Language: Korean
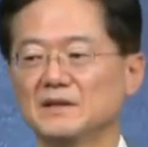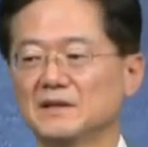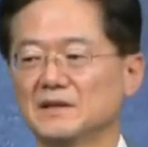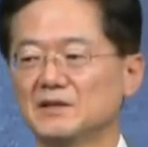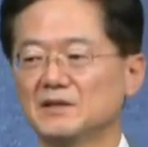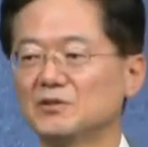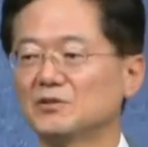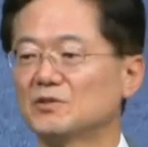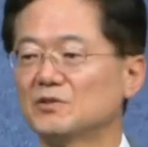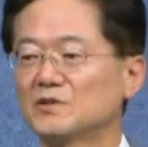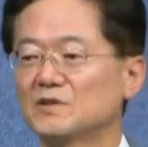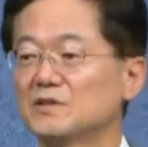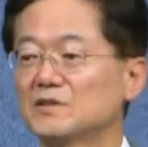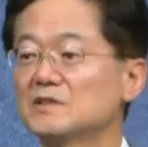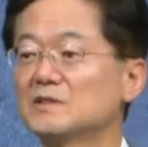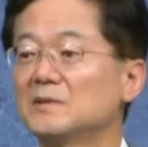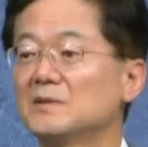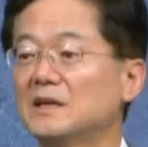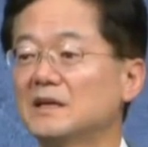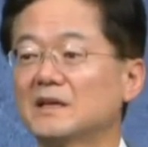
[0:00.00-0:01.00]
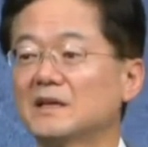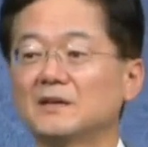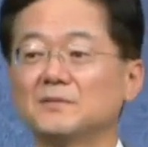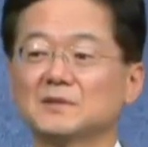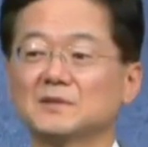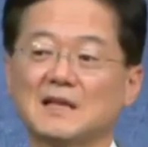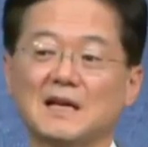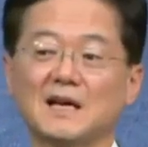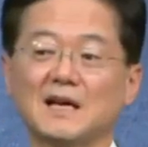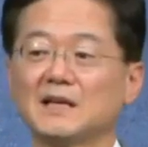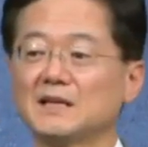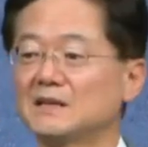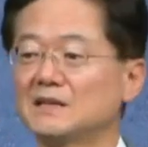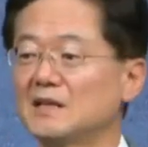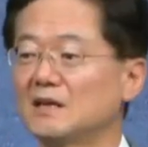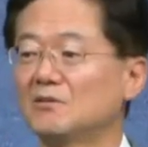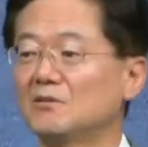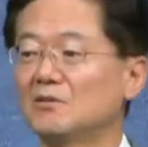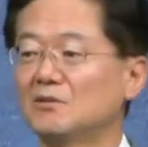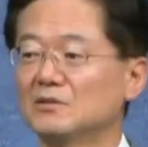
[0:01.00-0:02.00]
기독교 서점 안에 가면 다
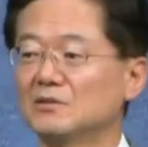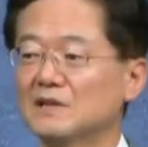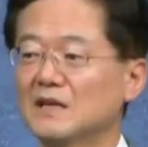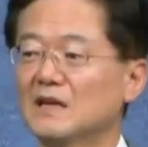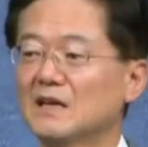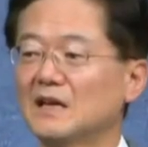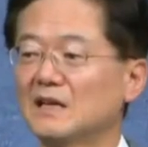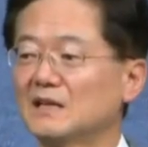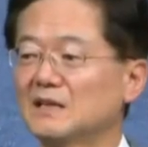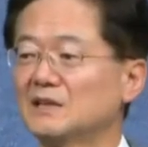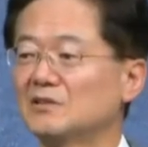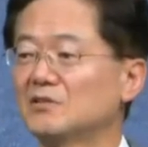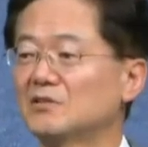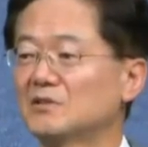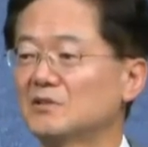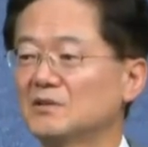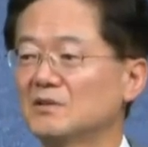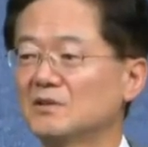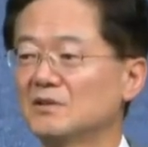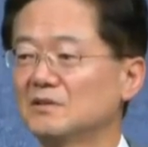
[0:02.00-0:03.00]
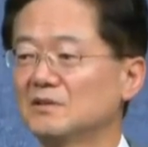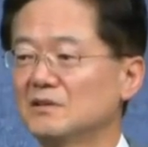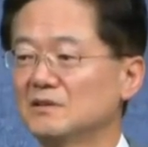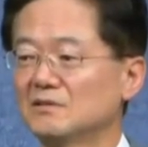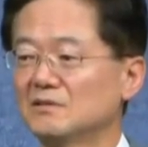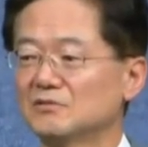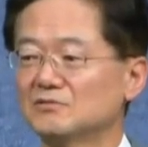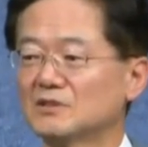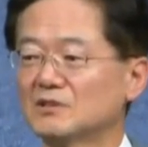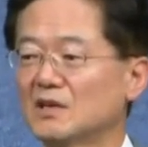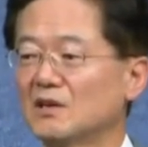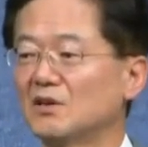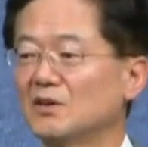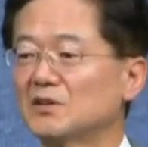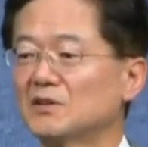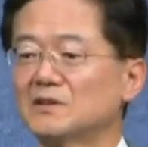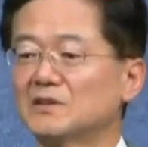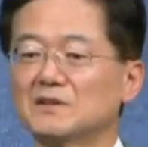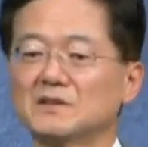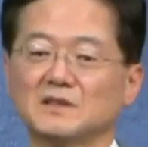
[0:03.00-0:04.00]
있다고 내가 알아야 될 것 우리가
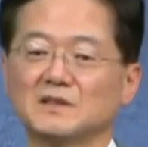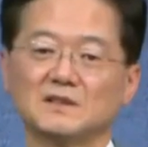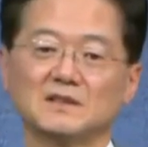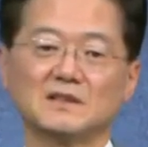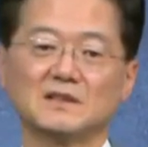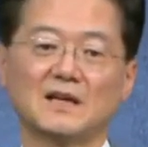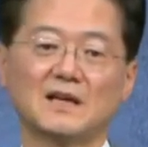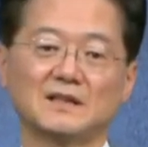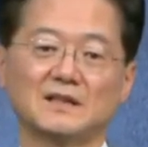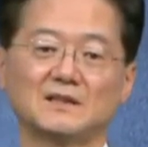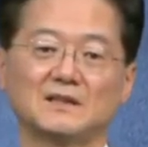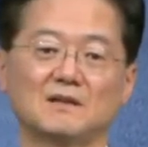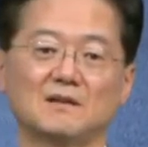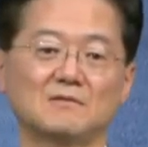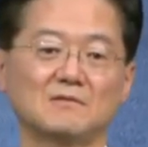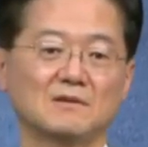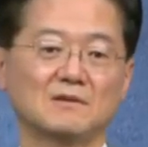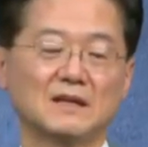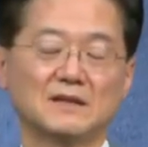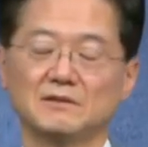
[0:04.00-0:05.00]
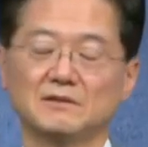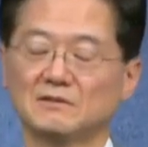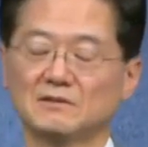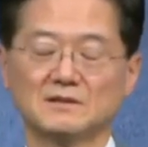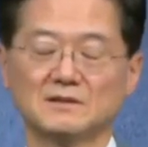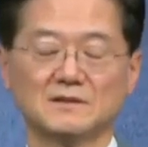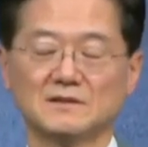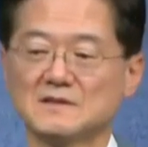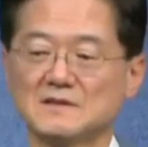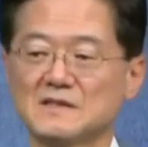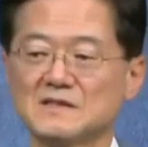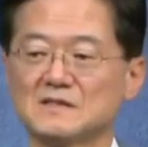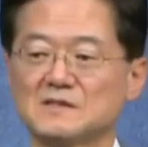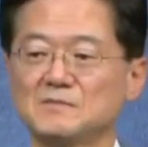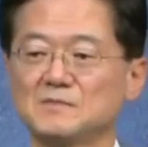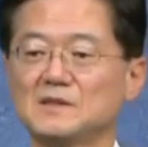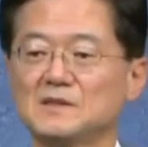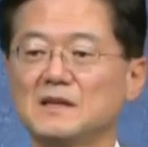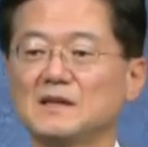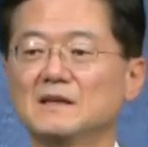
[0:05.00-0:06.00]
걸었던 길은 다 있다고 아니요 그렇지
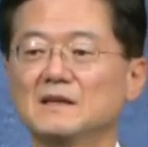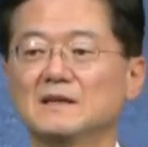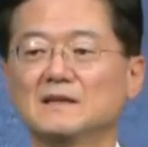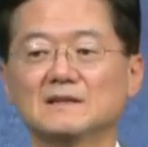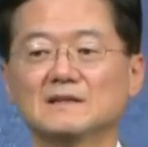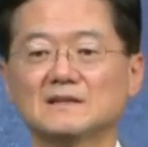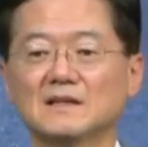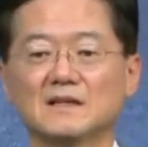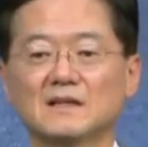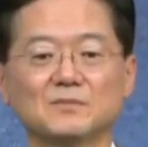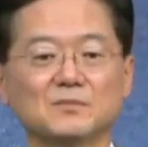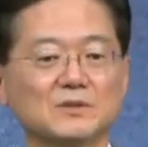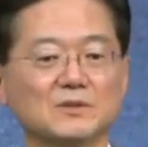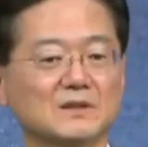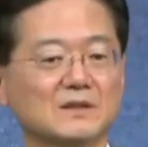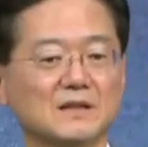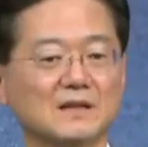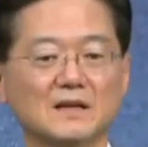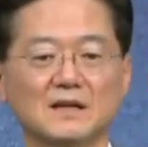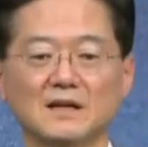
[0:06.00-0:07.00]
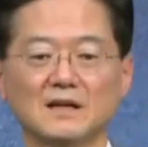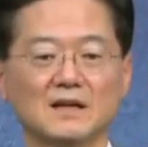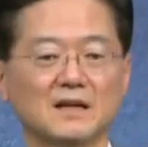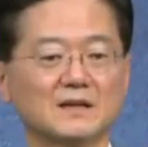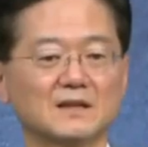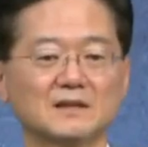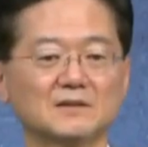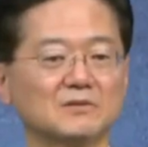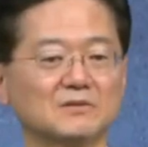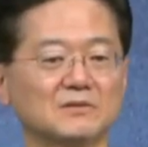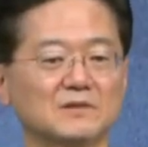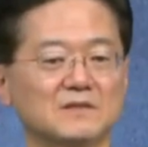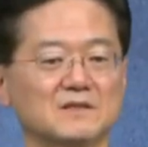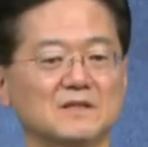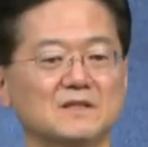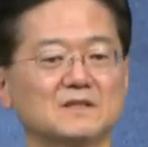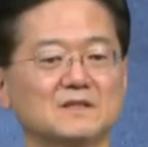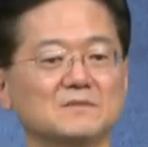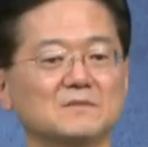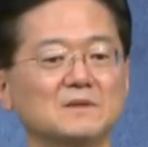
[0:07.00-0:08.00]
않습니다 살아보니까 하나도 그렇지
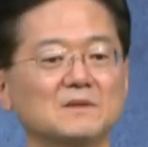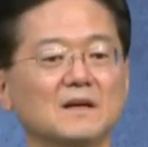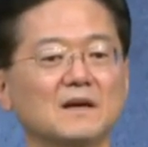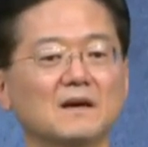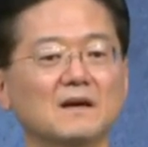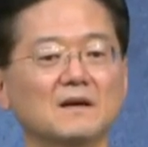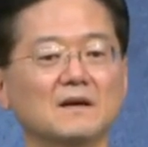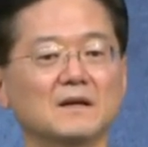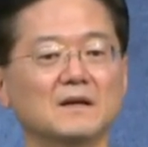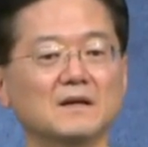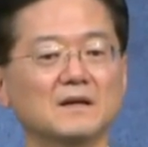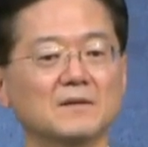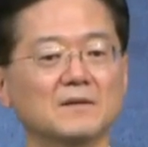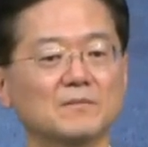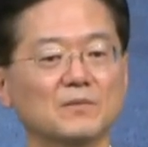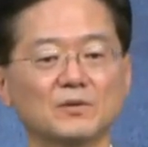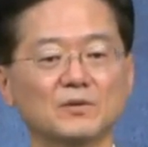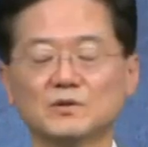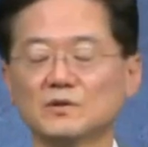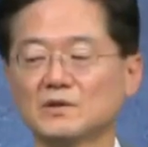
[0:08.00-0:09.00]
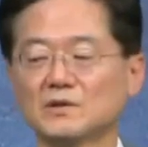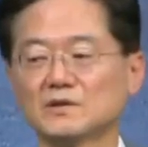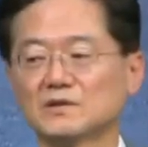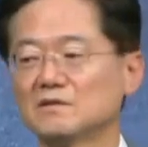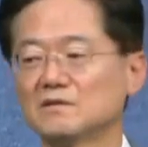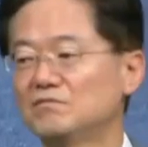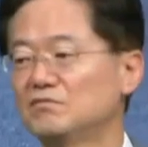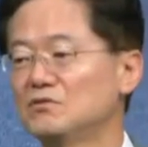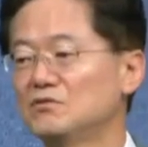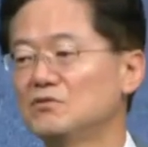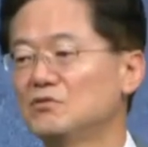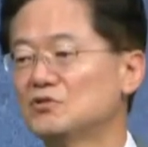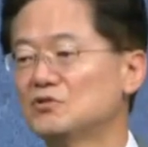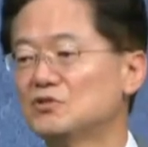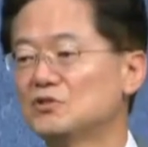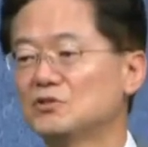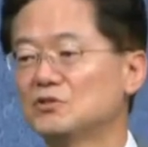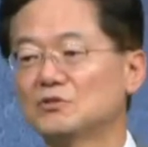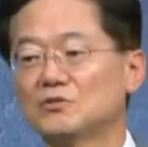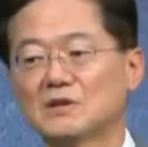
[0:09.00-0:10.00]
않습니다 모든 것은
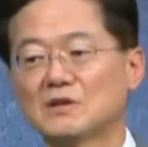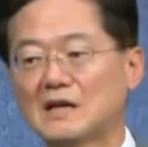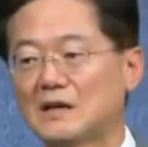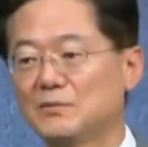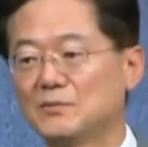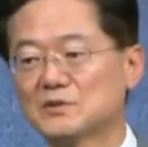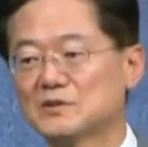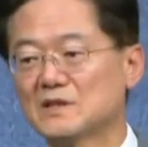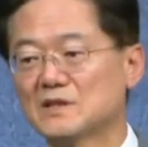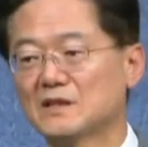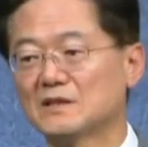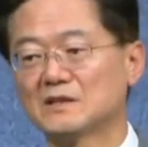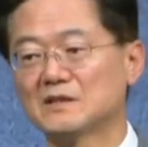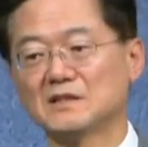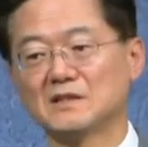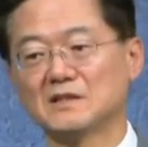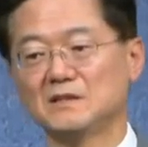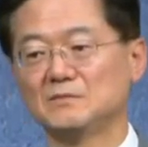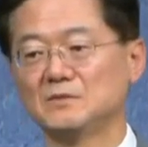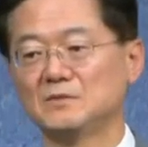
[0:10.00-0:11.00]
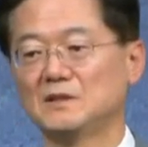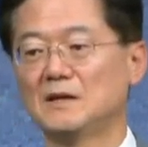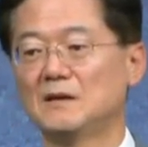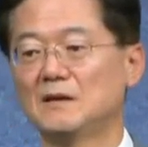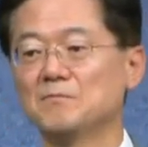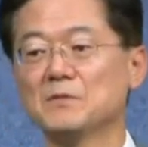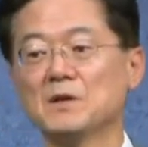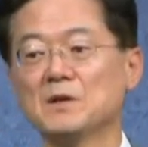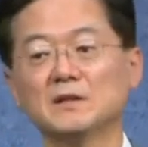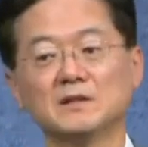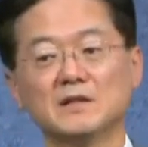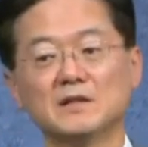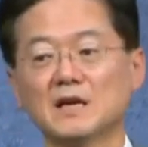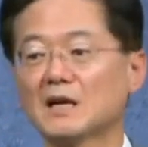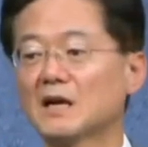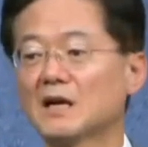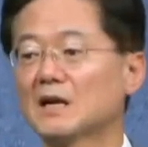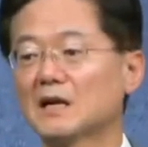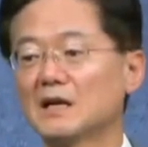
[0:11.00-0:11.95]
블루오션이고 가보지 않은 길입니다 내가